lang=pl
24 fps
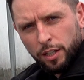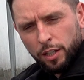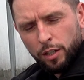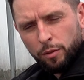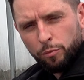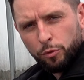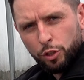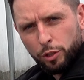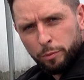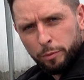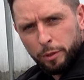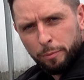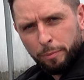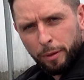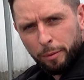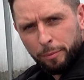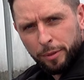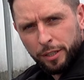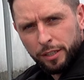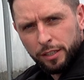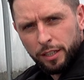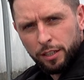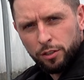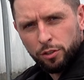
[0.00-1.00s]
musimy
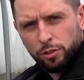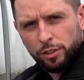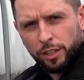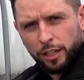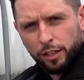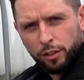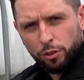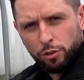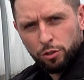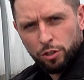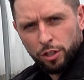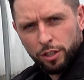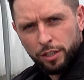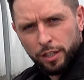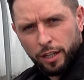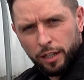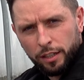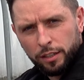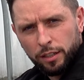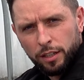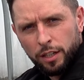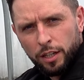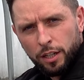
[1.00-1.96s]
pamiętać o zagrożeniach,